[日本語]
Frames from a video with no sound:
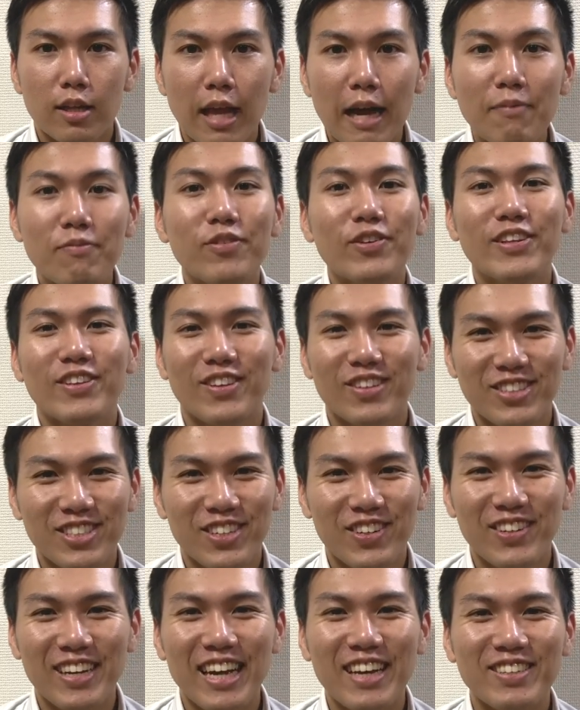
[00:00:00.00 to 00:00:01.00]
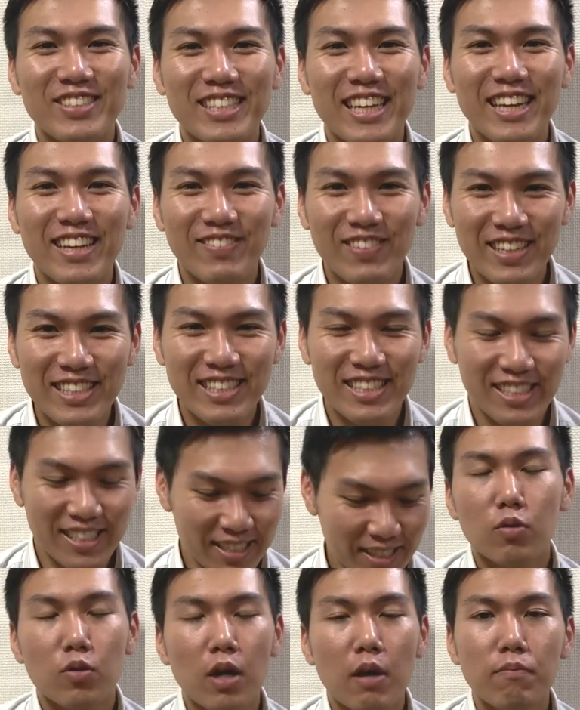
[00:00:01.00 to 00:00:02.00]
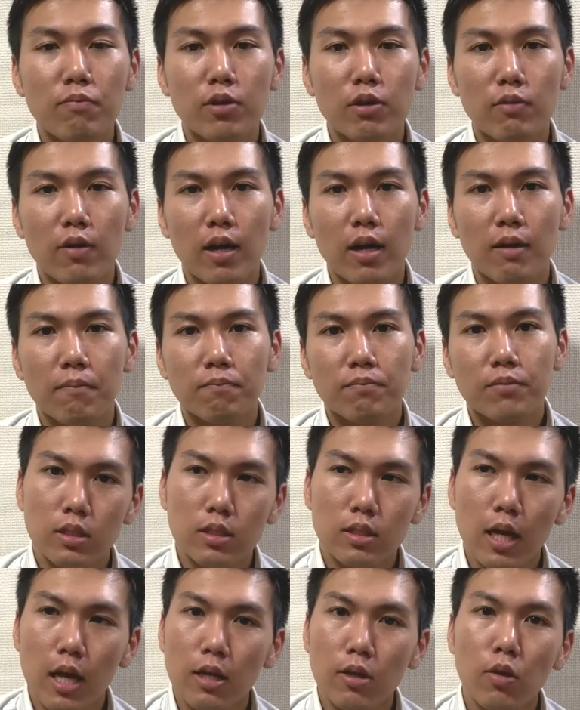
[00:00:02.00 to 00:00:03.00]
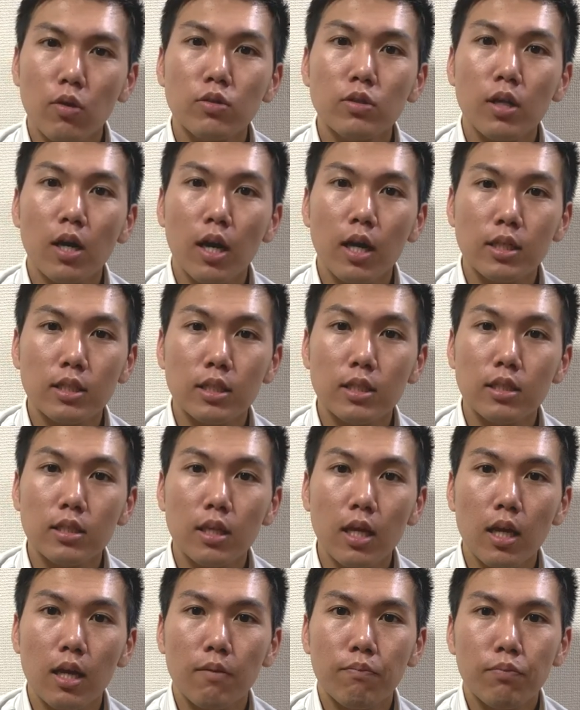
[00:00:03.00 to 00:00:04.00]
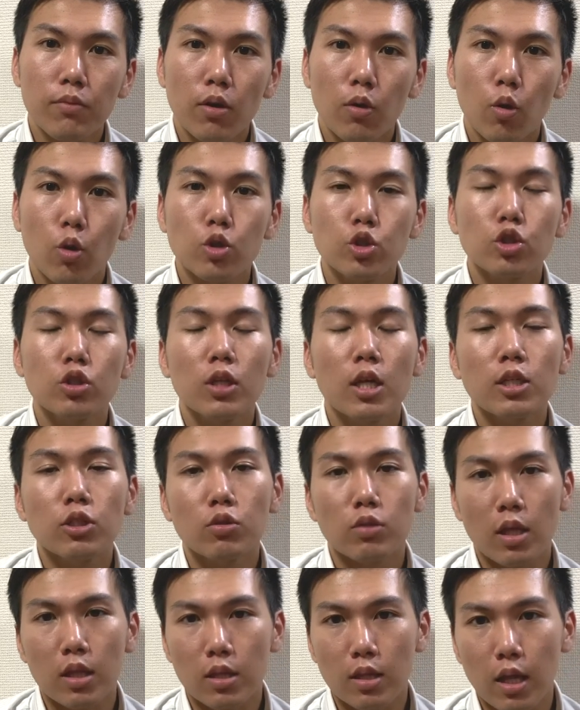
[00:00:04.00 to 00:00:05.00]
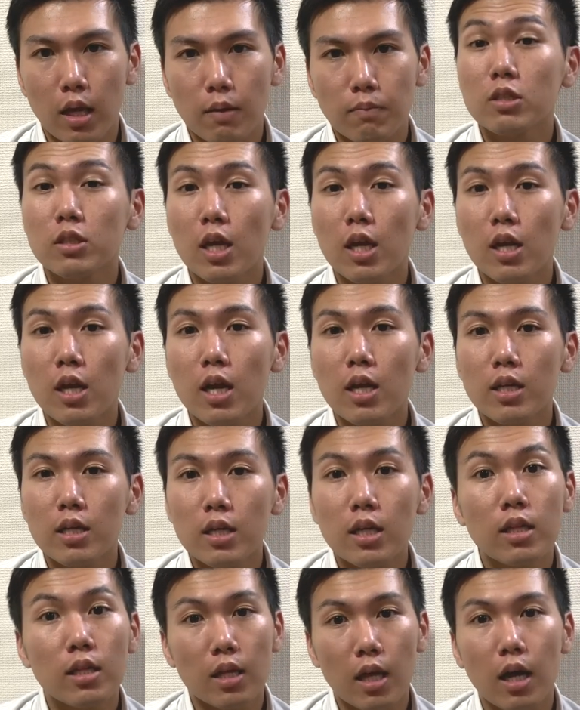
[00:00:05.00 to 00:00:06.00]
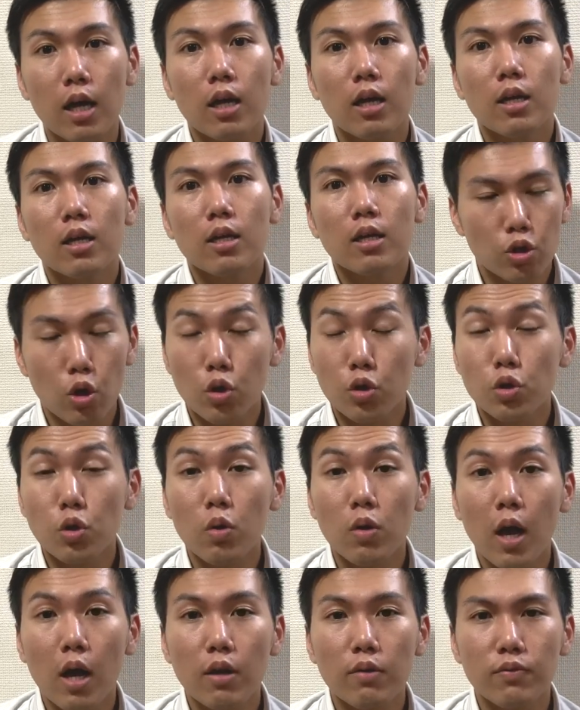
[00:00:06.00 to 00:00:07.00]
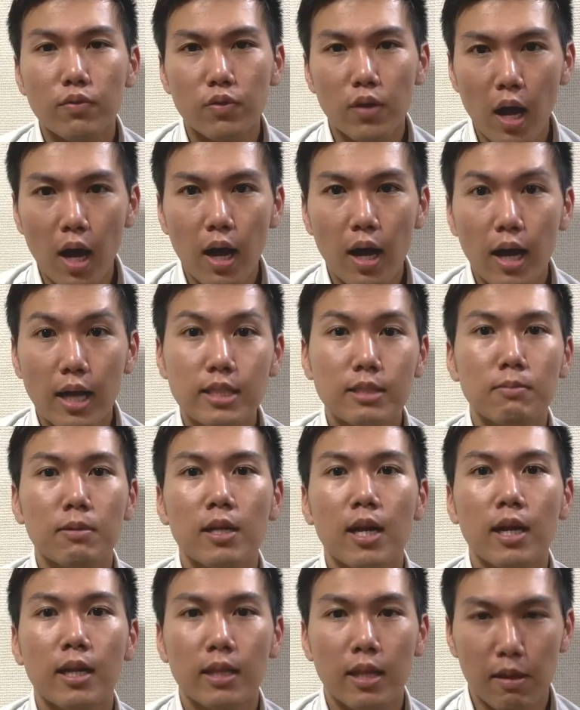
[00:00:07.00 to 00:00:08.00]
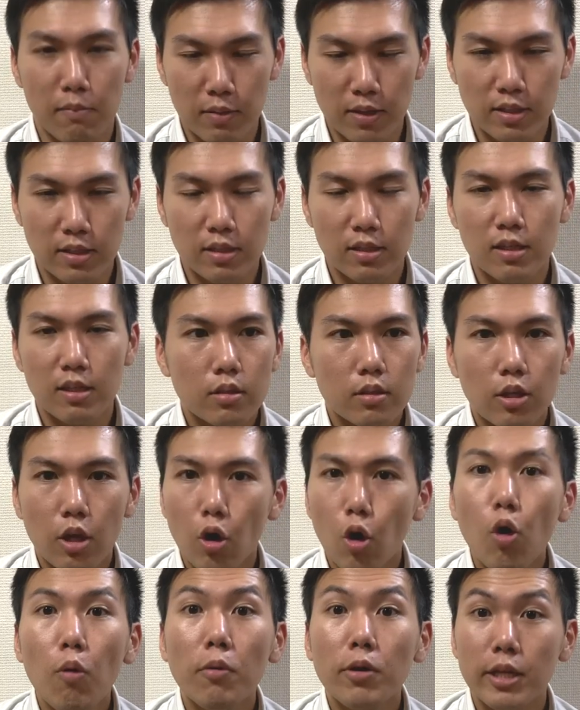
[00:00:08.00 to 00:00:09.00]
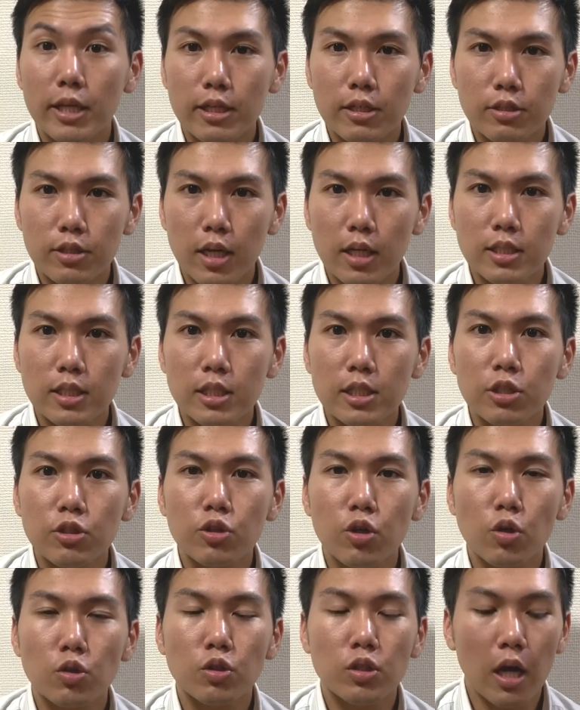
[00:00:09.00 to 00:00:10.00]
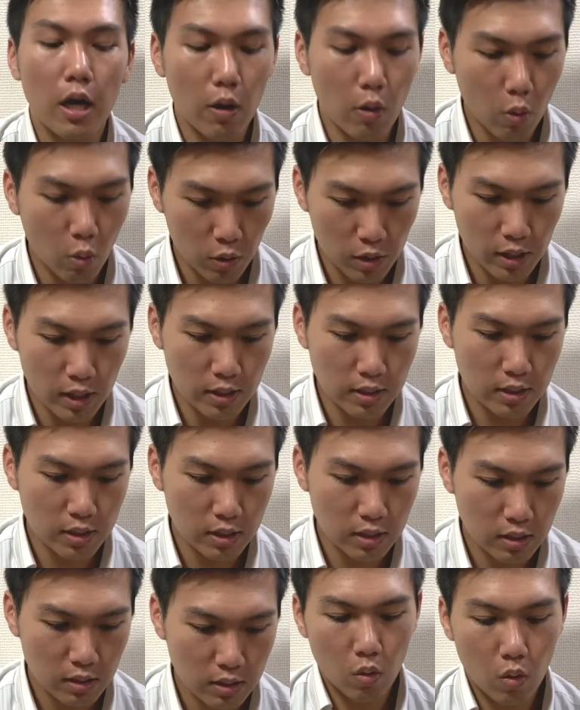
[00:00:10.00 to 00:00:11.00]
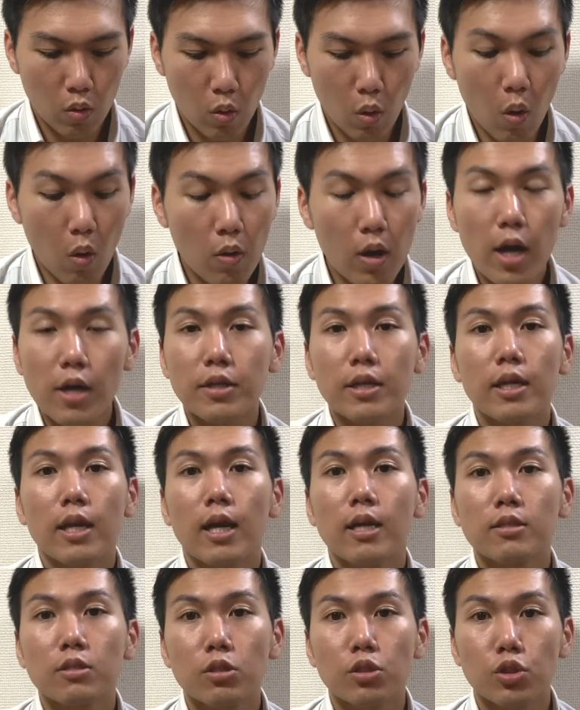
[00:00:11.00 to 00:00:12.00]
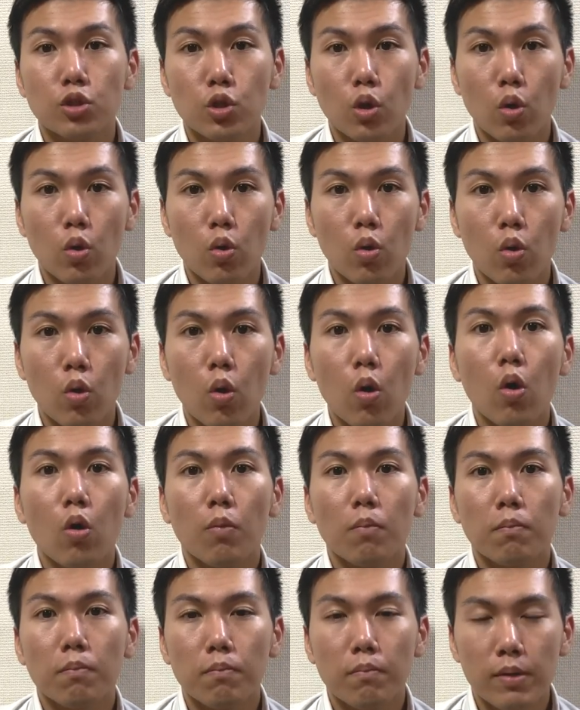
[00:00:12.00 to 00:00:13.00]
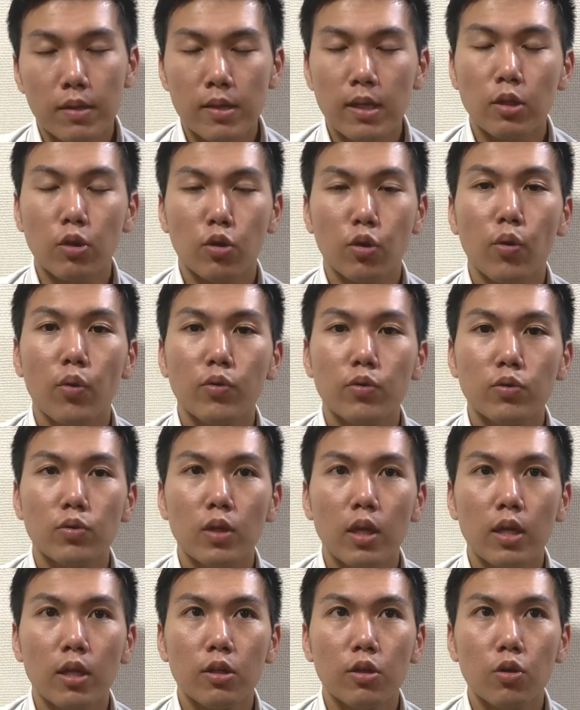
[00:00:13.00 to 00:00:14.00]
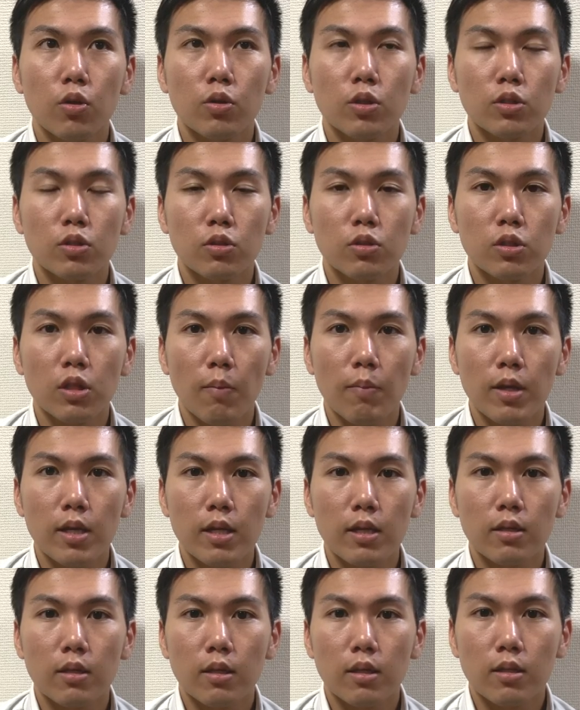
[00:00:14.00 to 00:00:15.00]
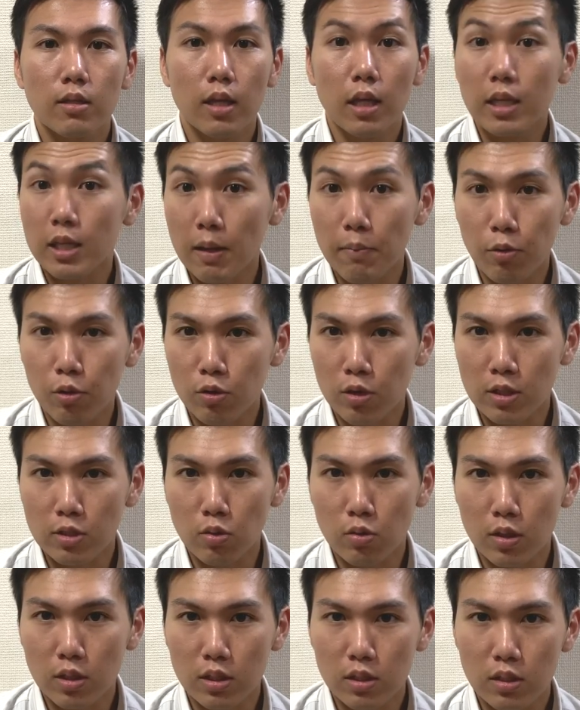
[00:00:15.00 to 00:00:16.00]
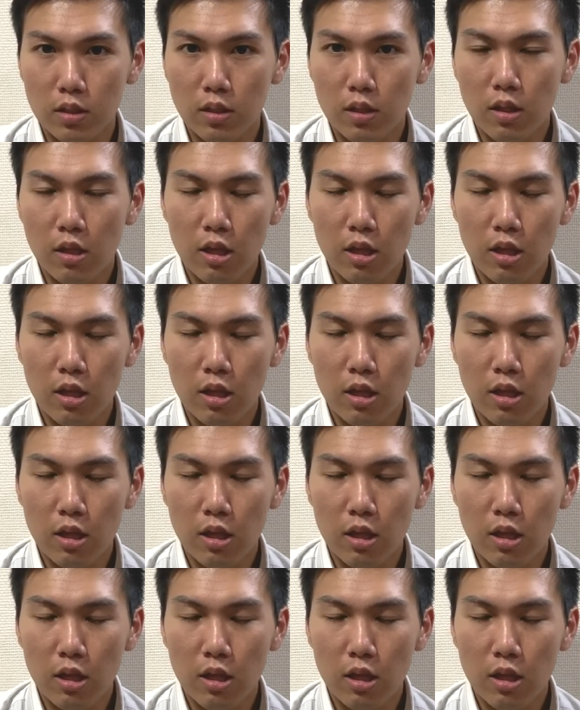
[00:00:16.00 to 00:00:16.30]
アプリの紹介をしていきますこのアプリは作曲家が死んで50年以上経って保険が切れた曲の楽譜が集められていますで主にクラシック曲が多いです音楽に関する情報をみんなと共有できるようにするためにできたものだそうです